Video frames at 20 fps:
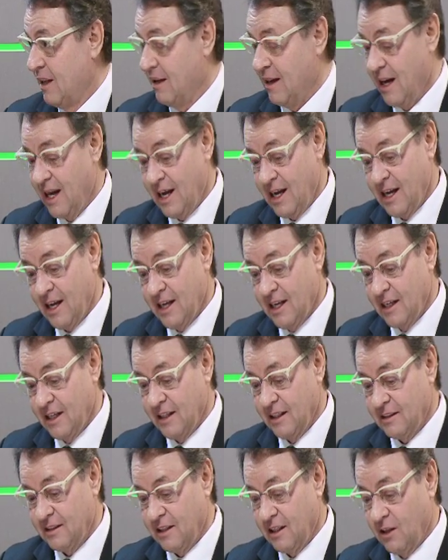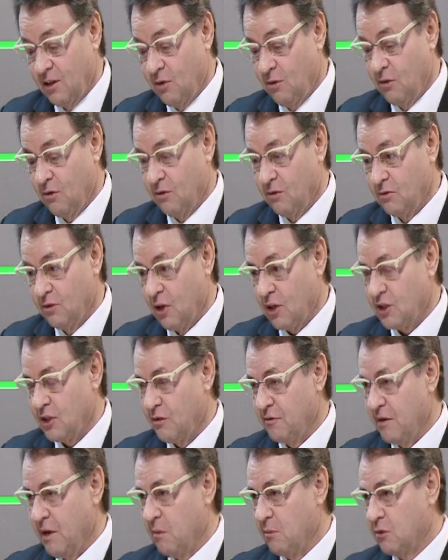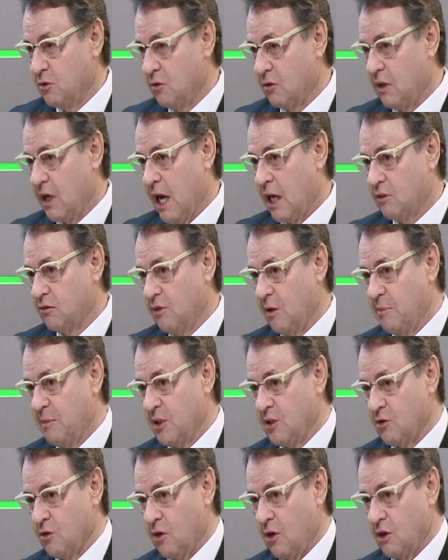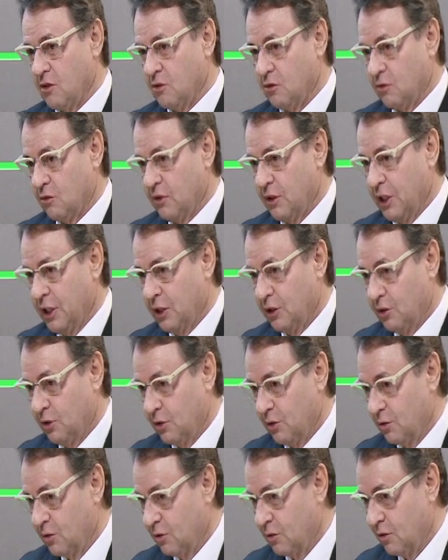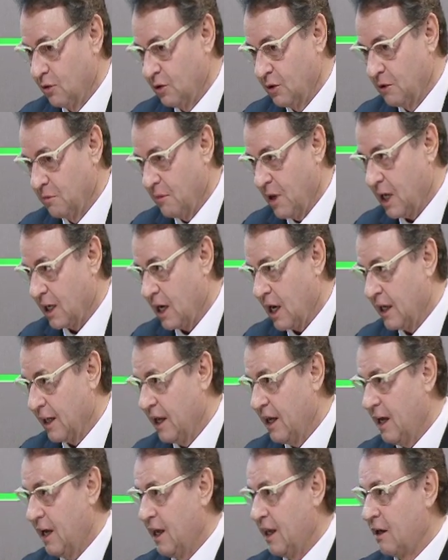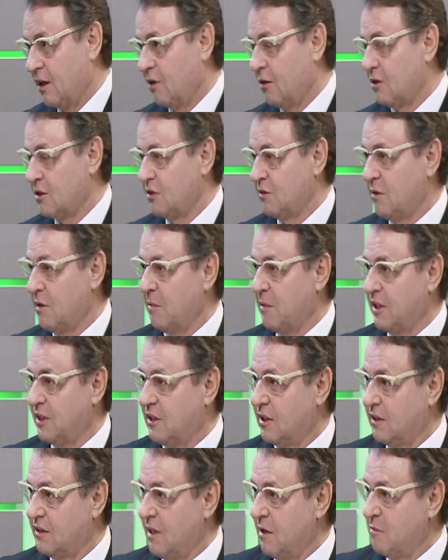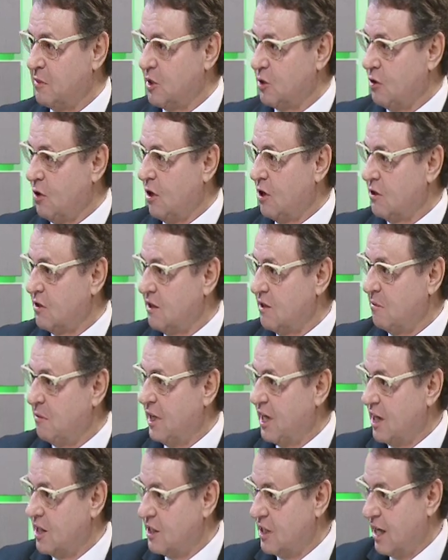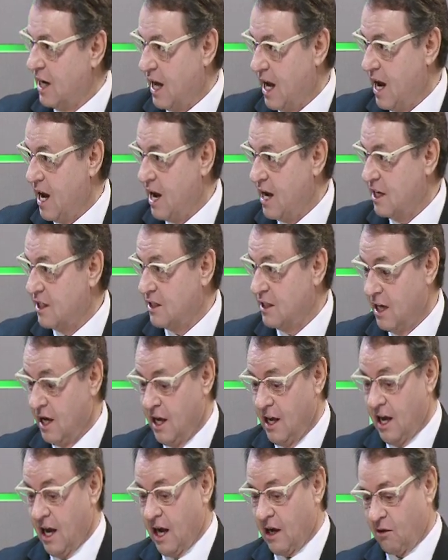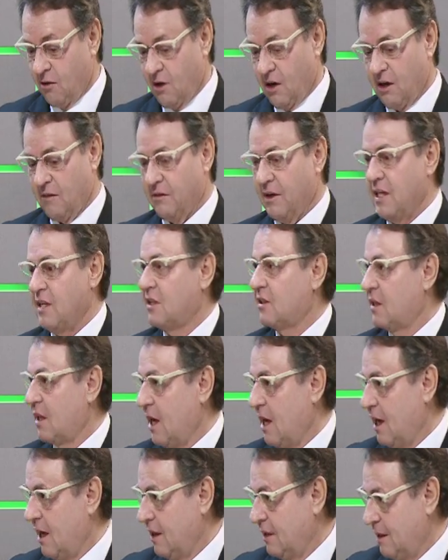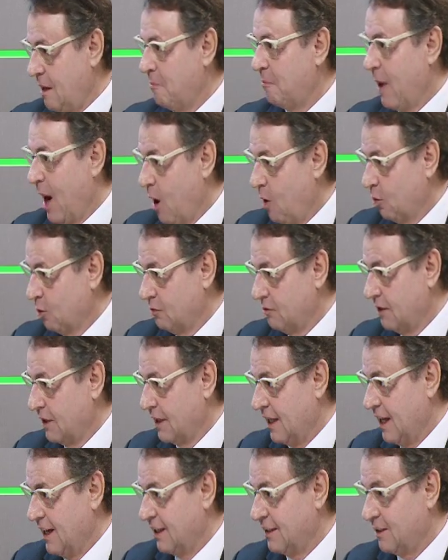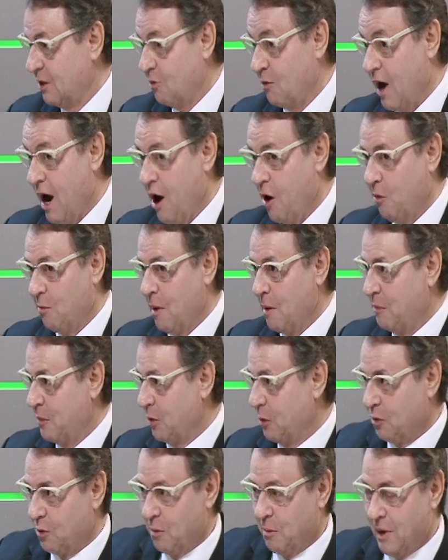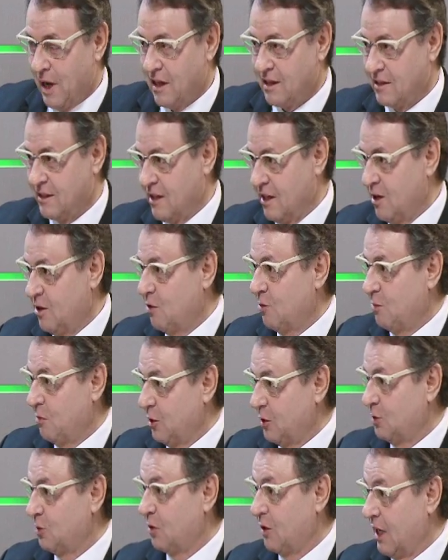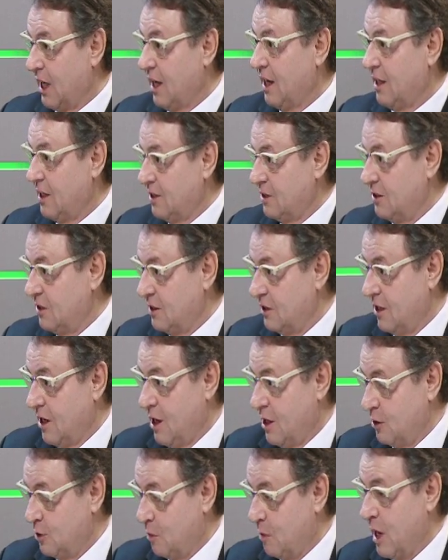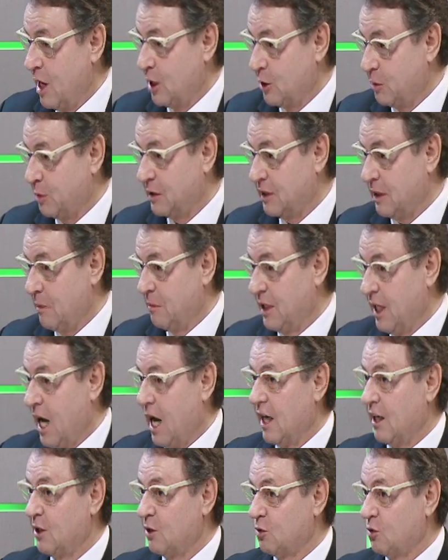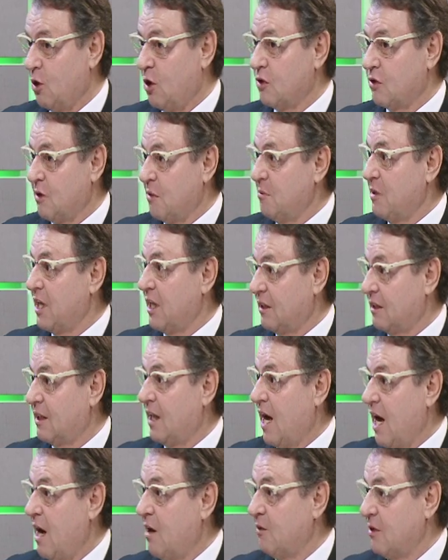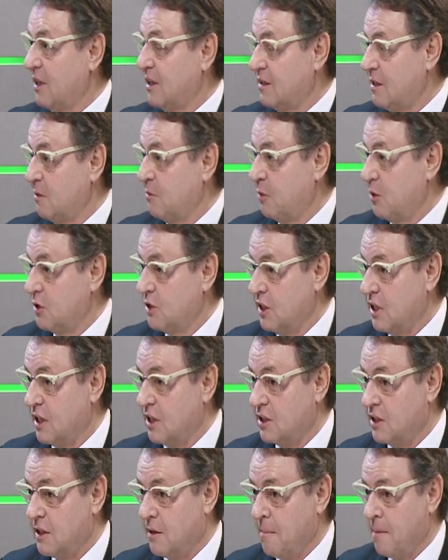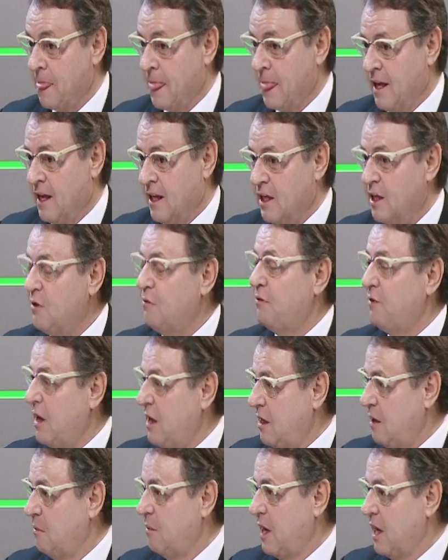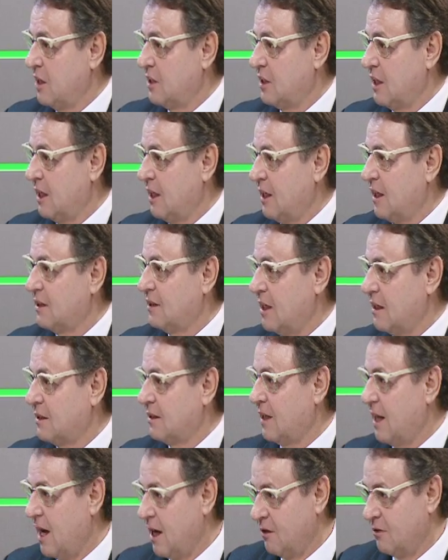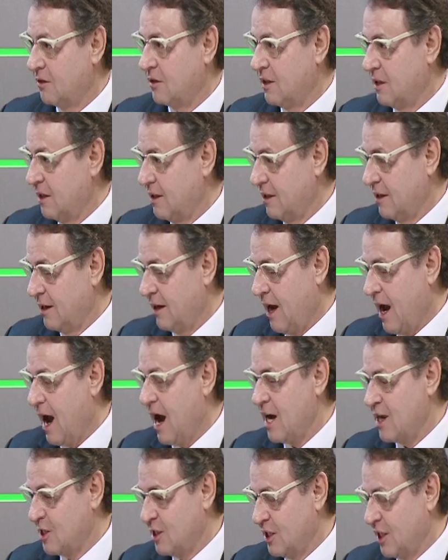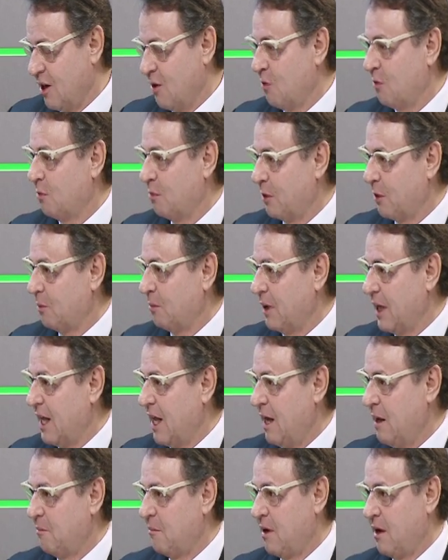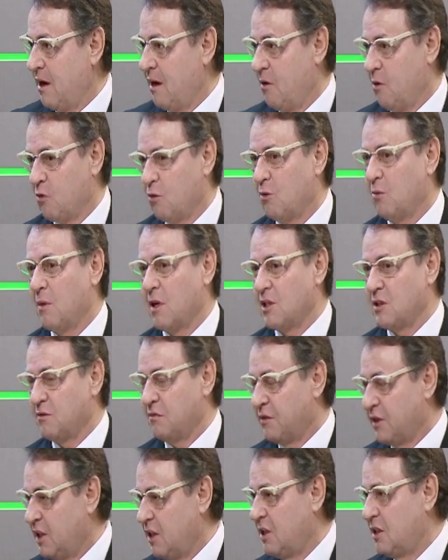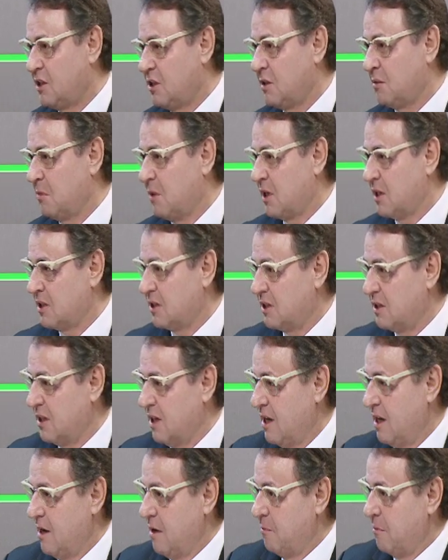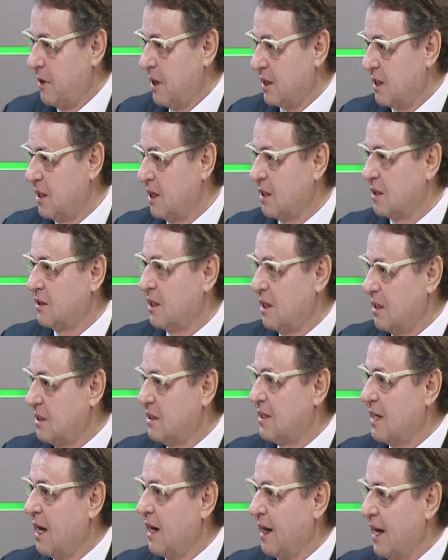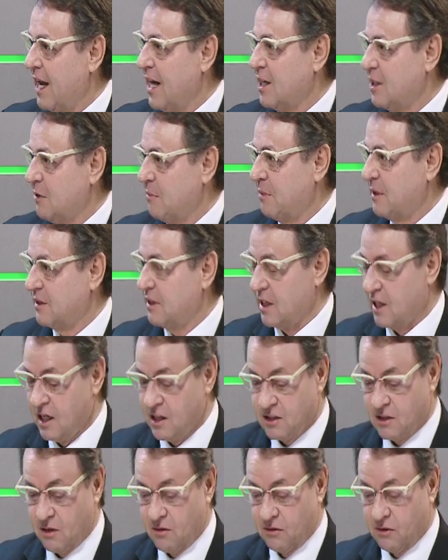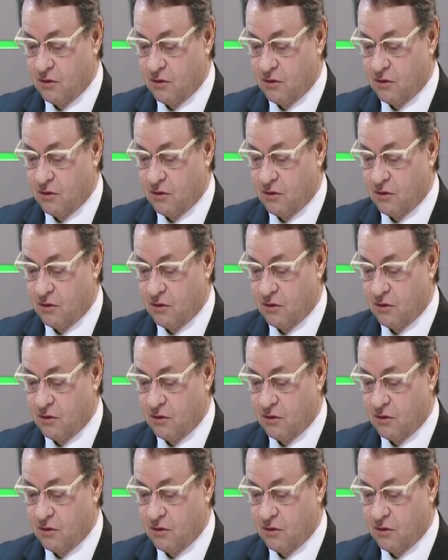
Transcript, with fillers: Ah, então nós tivemos o caso do episódio Hidro em Barcarena, nós tivemos uhum. esses episódios em Minas Gerais, agora vai estar na pauta, né? Então é, há uma preocupação exatamente. muito grande de uma responsabilidade socioambiental e assim por diante. Infelizmente, é necessário que haja o problema, algumas vítimas, para que a gente se alerte para essa questão.